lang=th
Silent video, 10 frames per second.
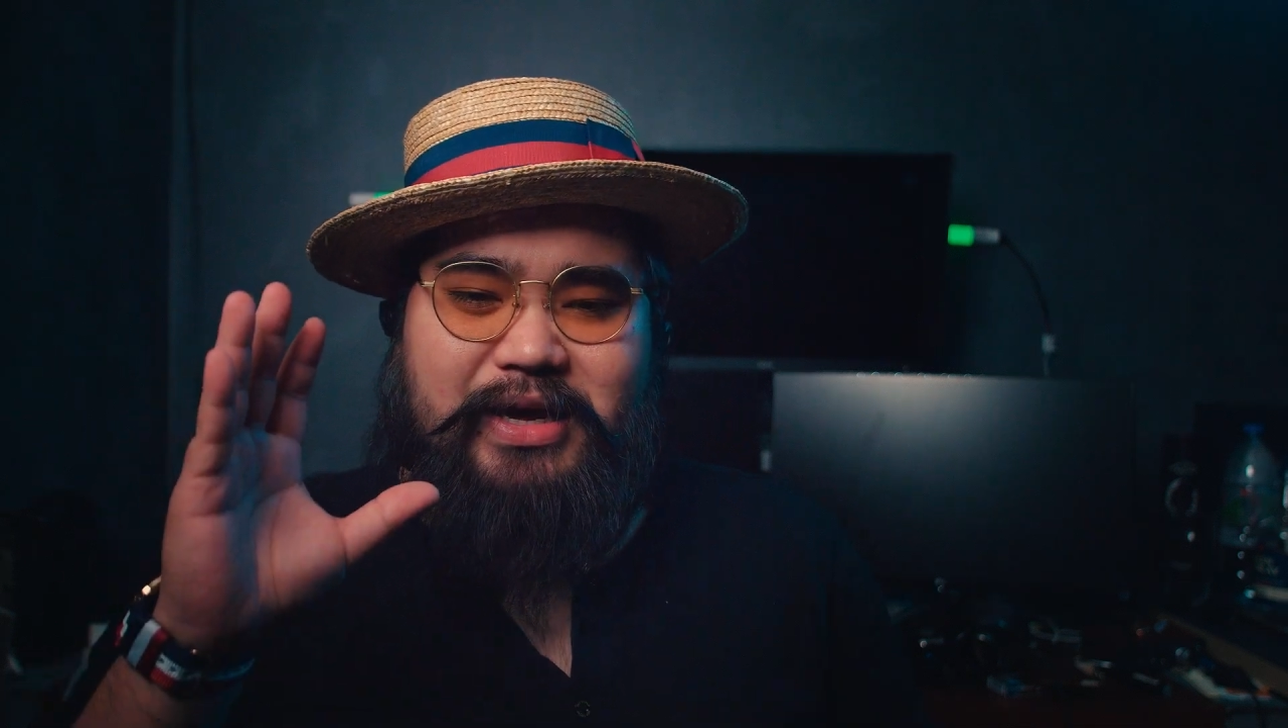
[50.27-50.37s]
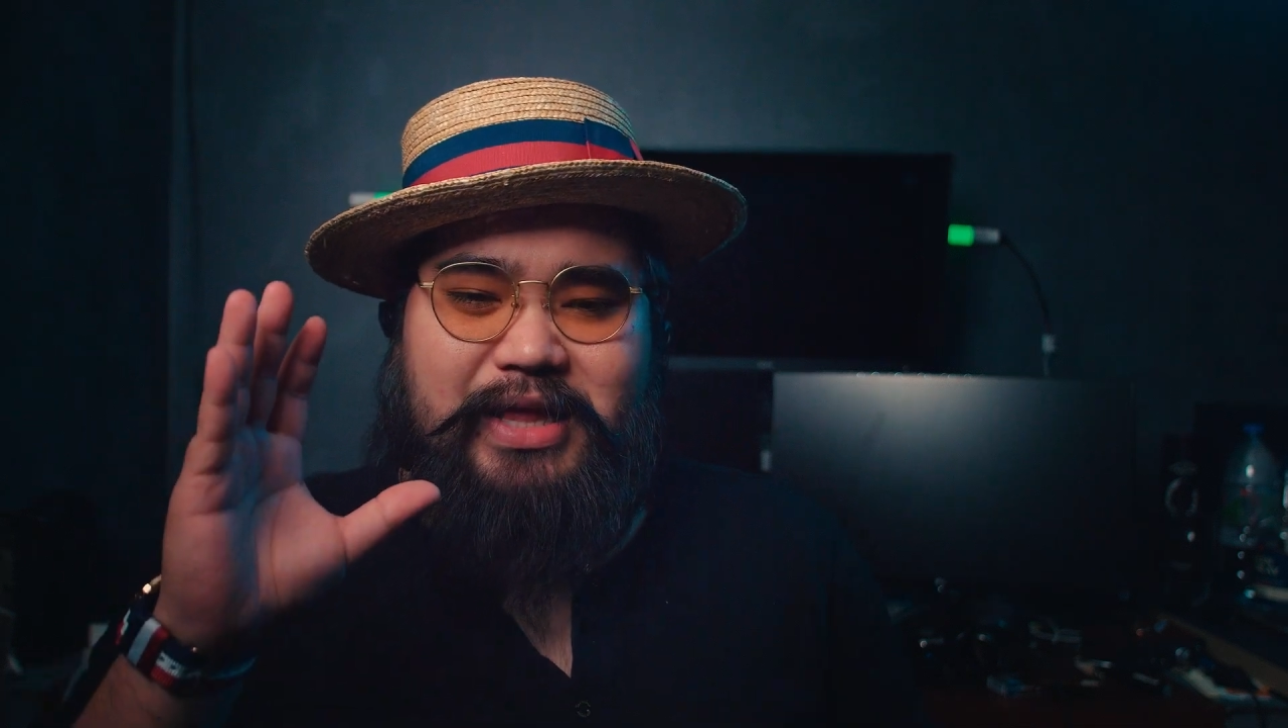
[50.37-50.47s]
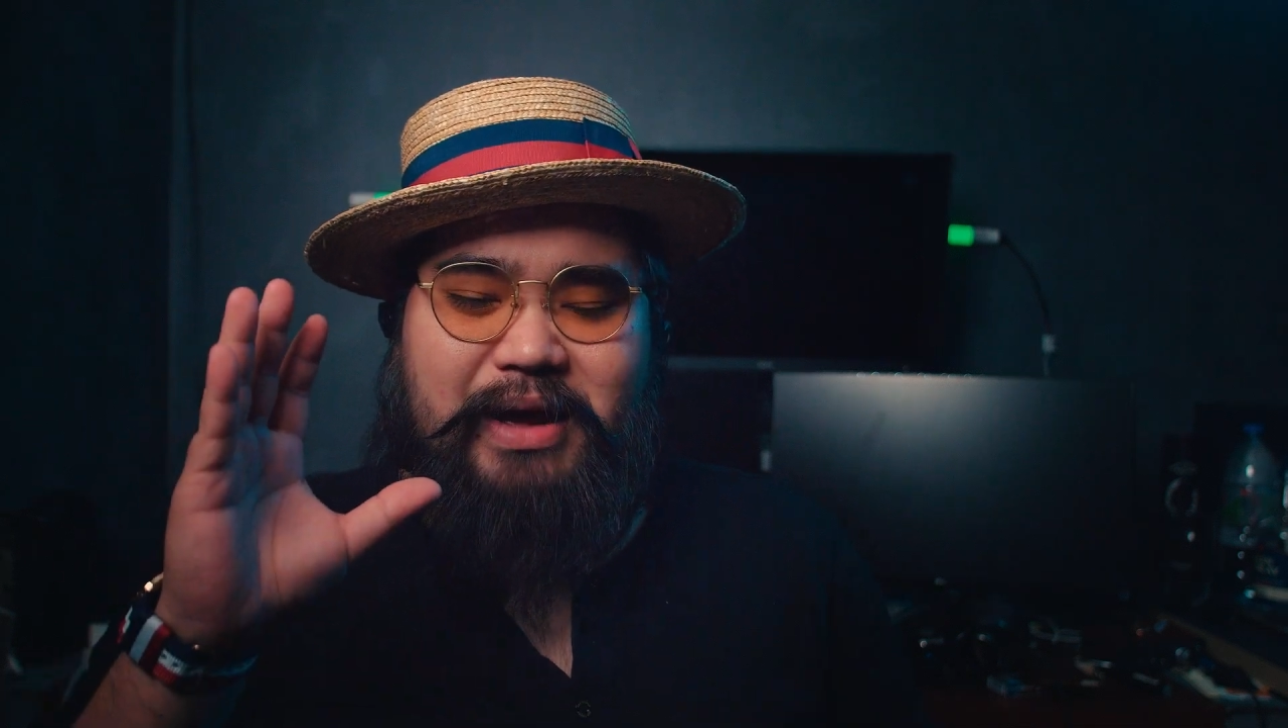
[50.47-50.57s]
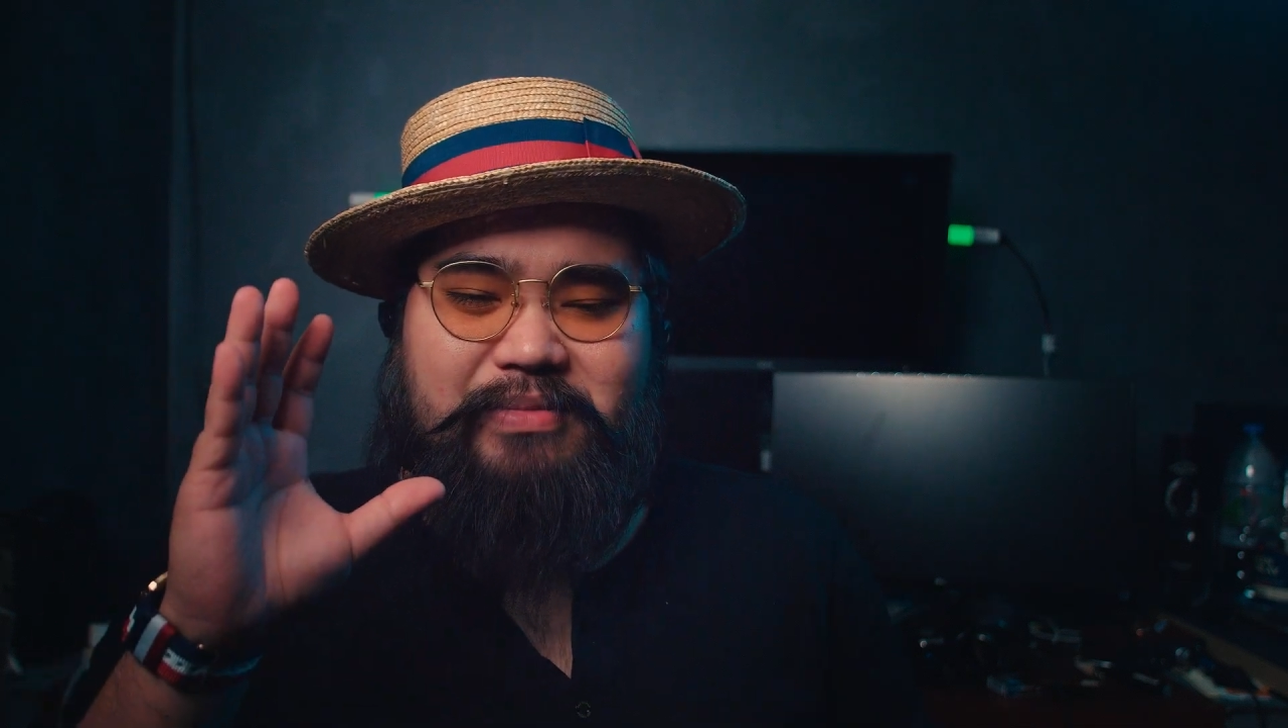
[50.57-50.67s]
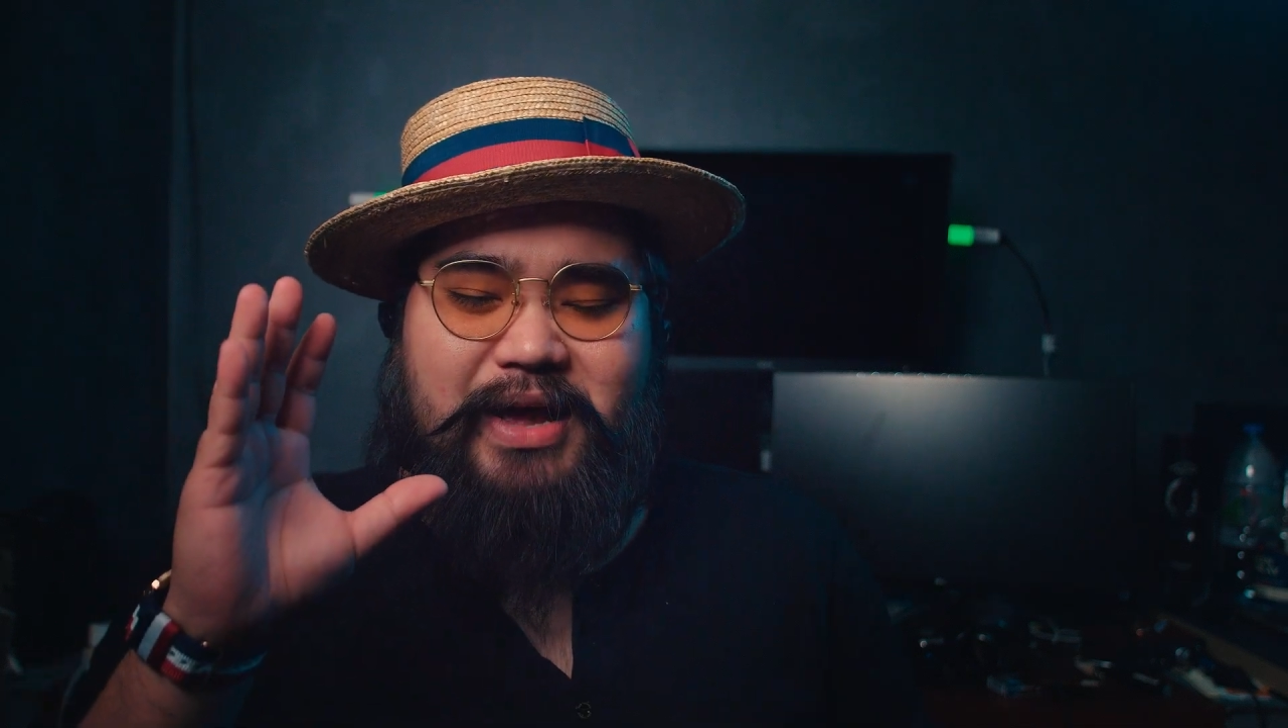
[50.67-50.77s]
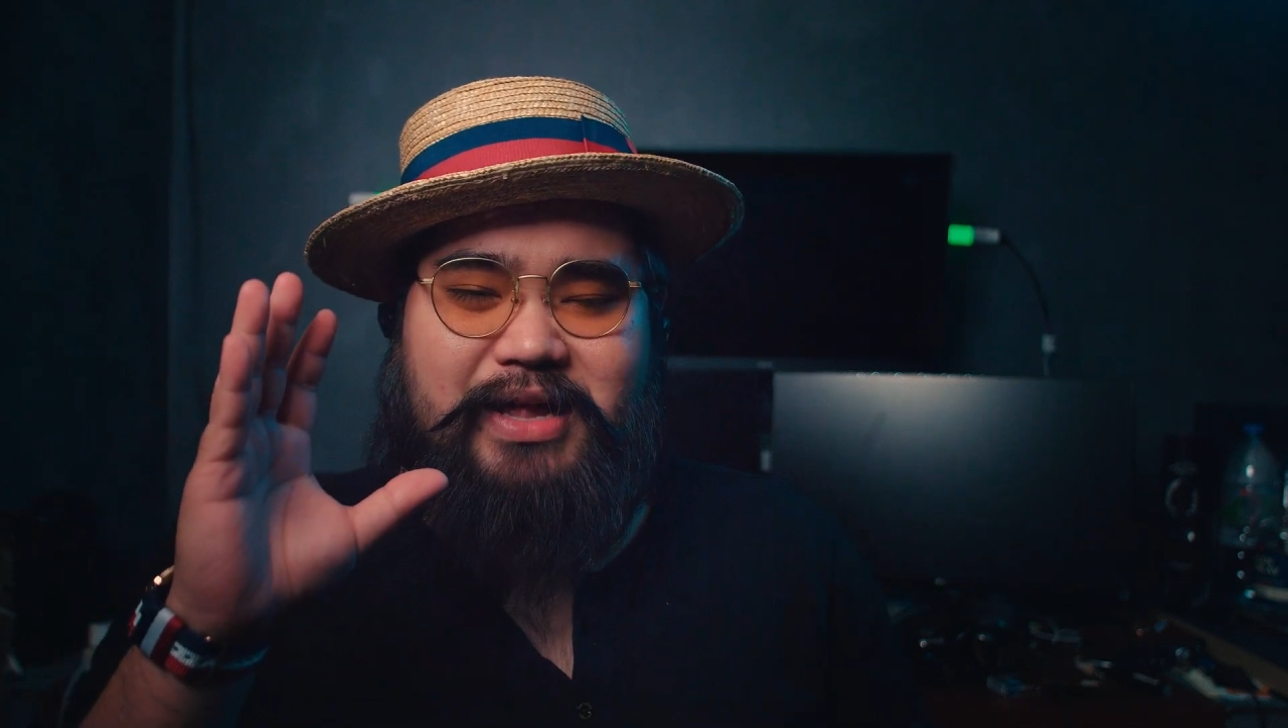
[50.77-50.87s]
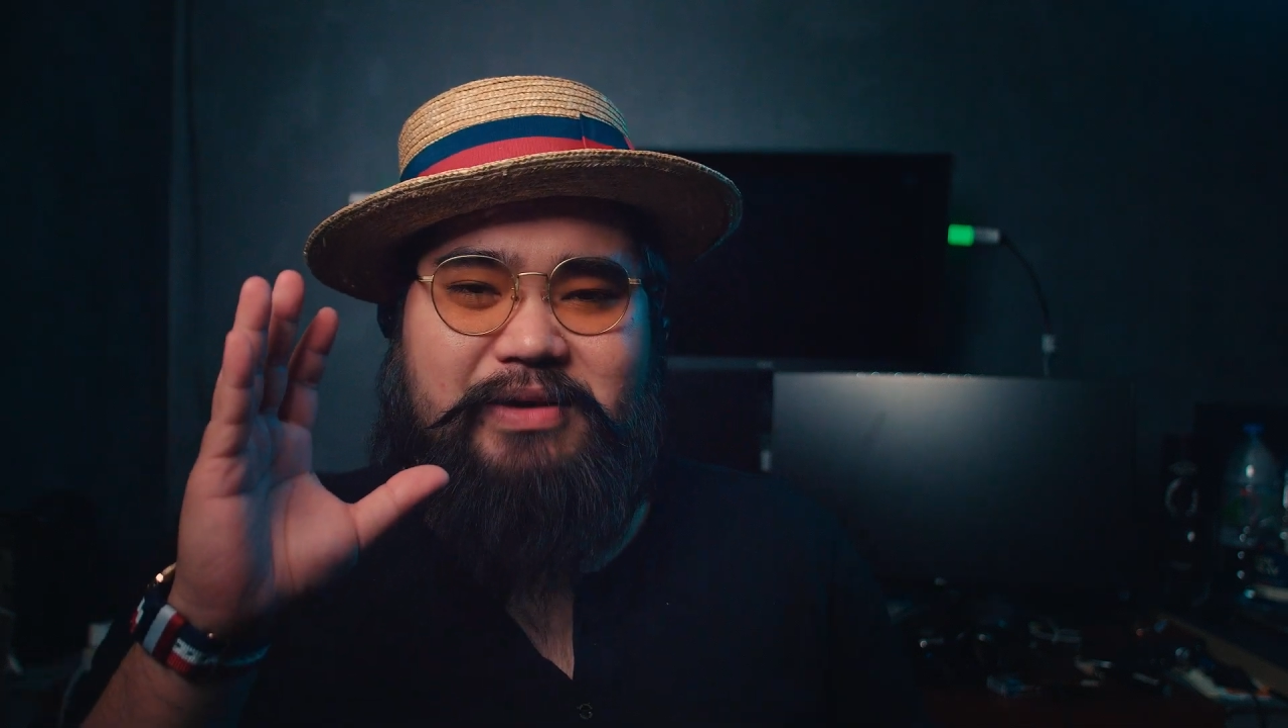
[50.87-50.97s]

ก็ตามแต่